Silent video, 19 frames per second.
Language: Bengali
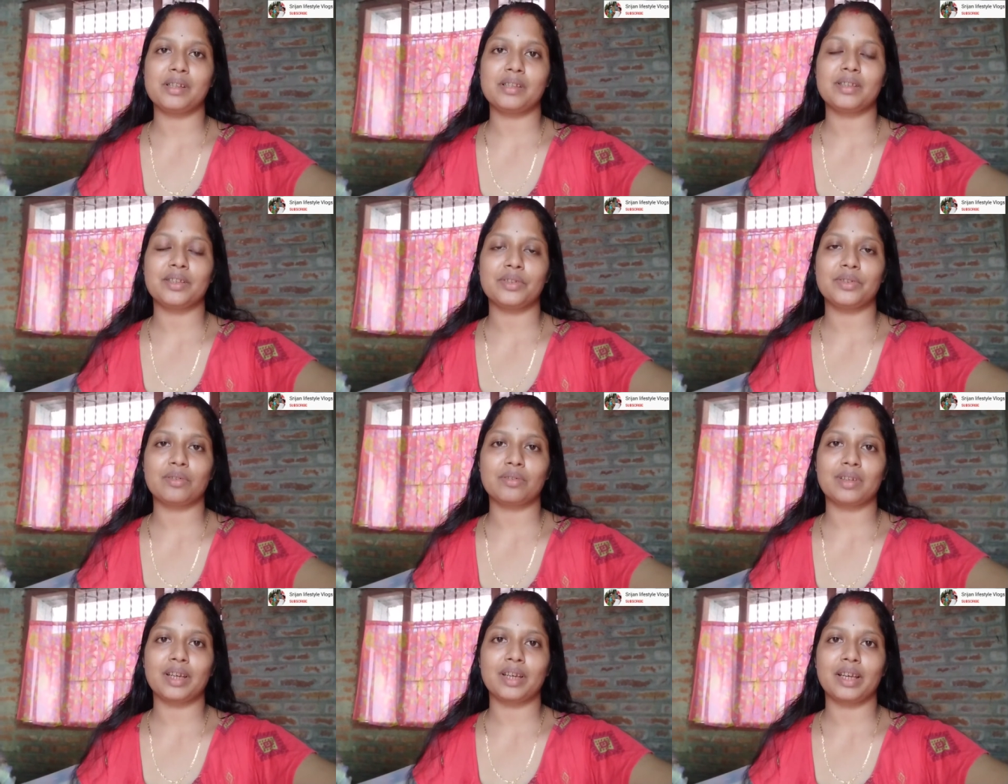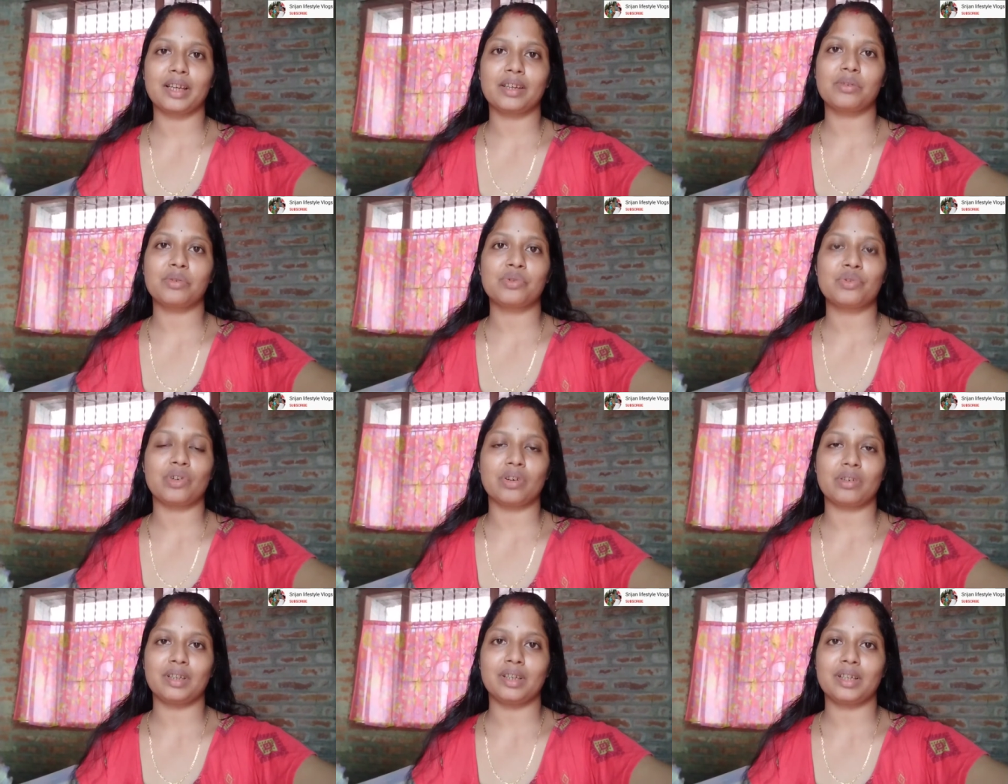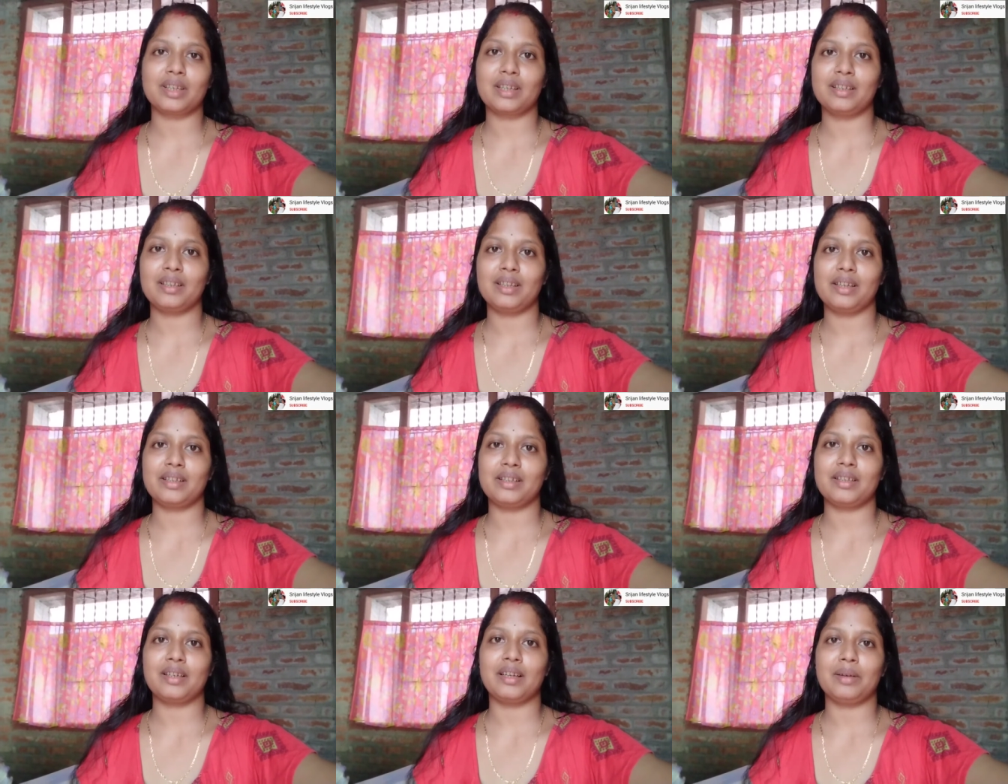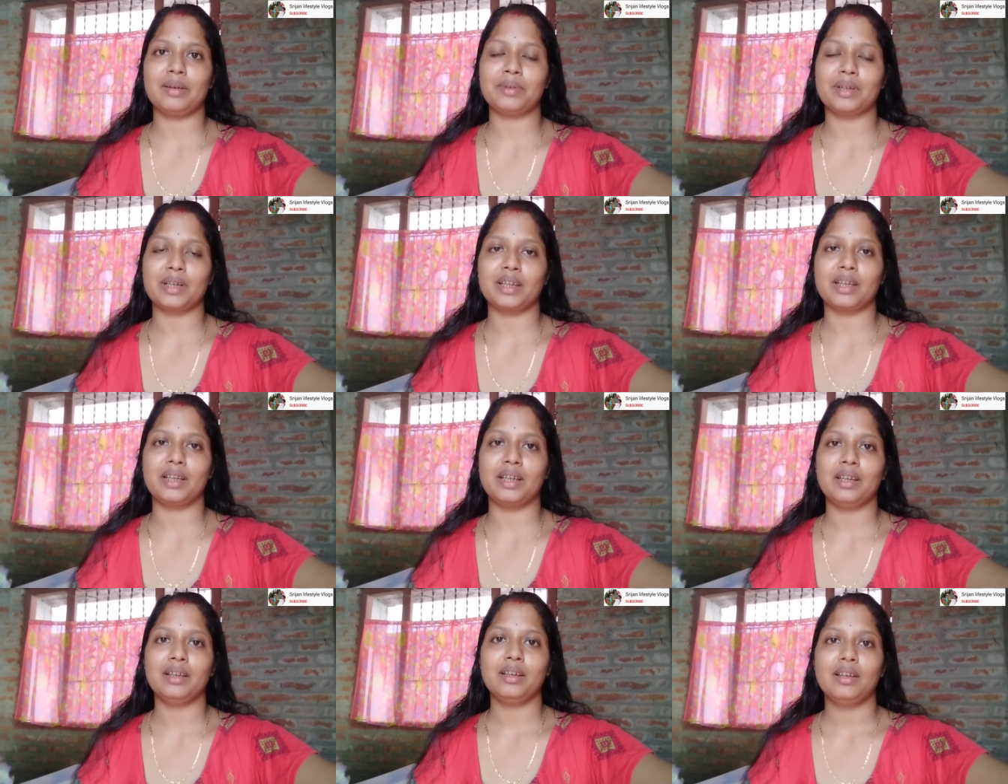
সৃজনকে একটু চকলেট দিয়েছিলাম আর কি